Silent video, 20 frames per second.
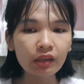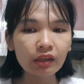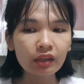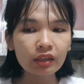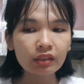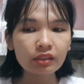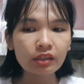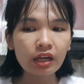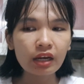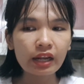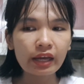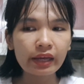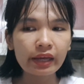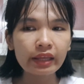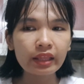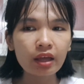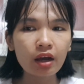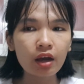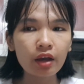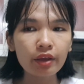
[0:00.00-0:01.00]
nên là
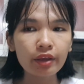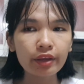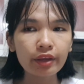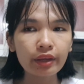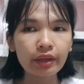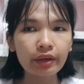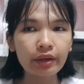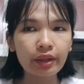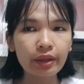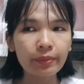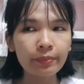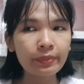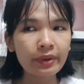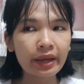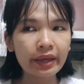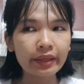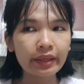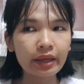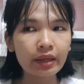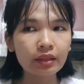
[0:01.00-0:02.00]
cái thời điểm
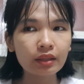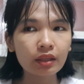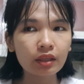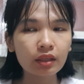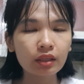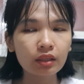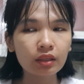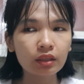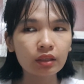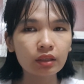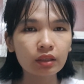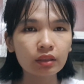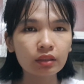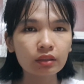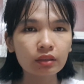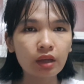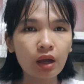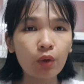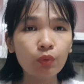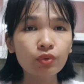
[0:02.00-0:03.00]
này á, thì
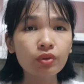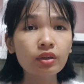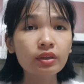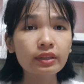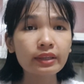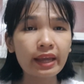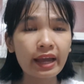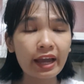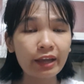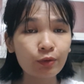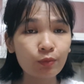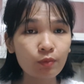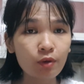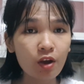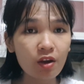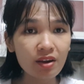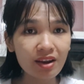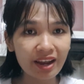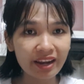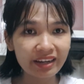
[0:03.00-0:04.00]
hầu như nhà ai cũng
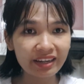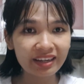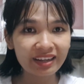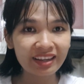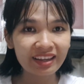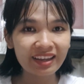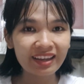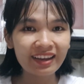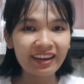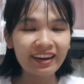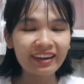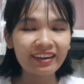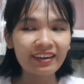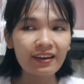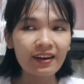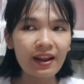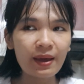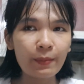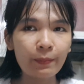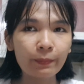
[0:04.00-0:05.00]
khó khăn
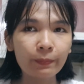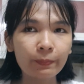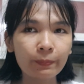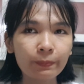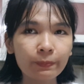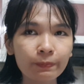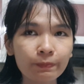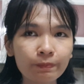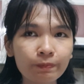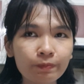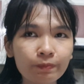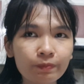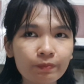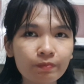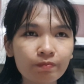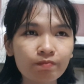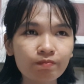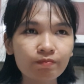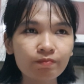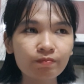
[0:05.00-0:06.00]
nên là
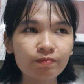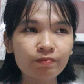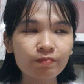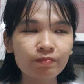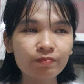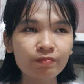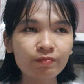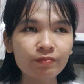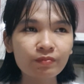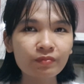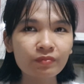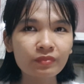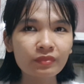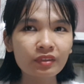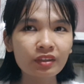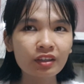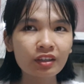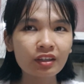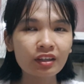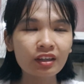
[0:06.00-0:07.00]
um,
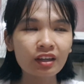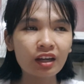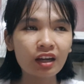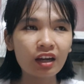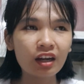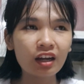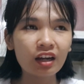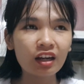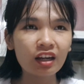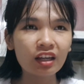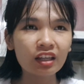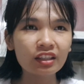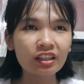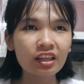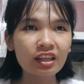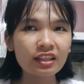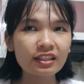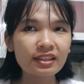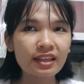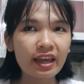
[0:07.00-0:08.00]
à,
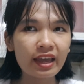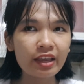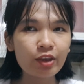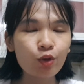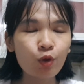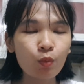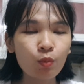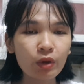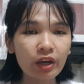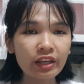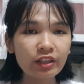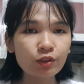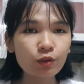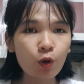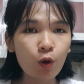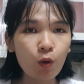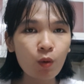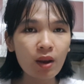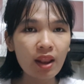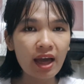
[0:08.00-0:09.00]
Nhi sẽ dùng cái
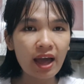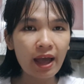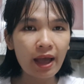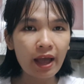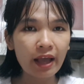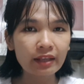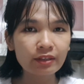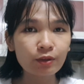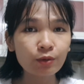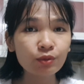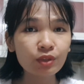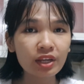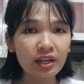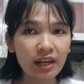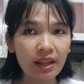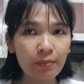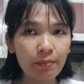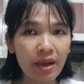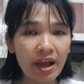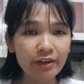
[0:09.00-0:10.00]
số là số tiền
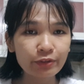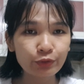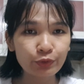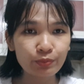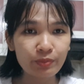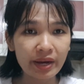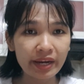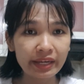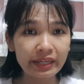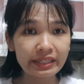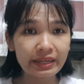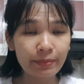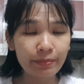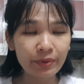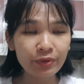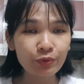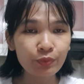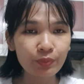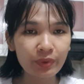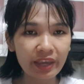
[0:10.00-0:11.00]
là 3 triệu 700
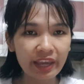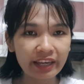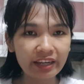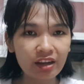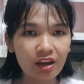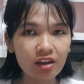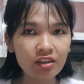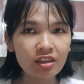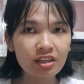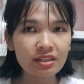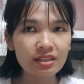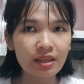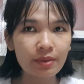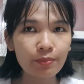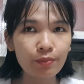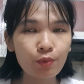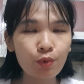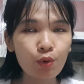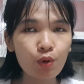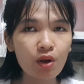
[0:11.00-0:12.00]
mấy chục ngàn đó Nhi sẽ
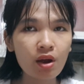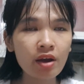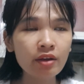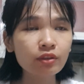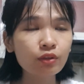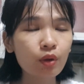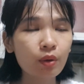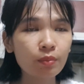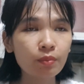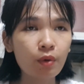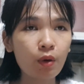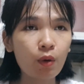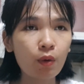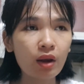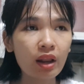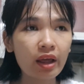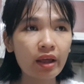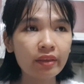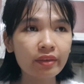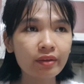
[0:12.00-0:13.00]
mua hết toàn bộ
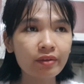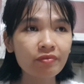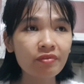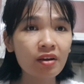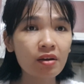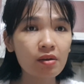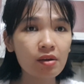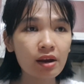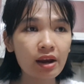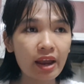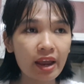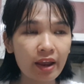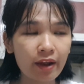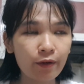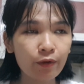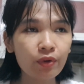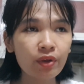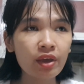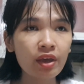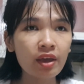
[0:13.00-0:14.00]
là những phần
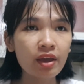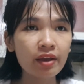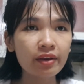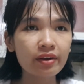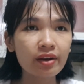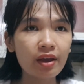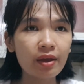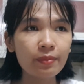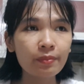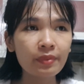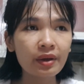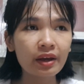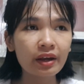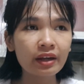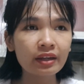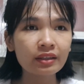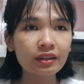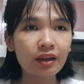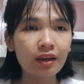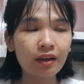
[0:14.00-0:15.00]
gạo để mà
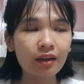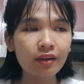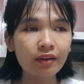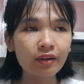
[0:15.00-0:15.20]
có thể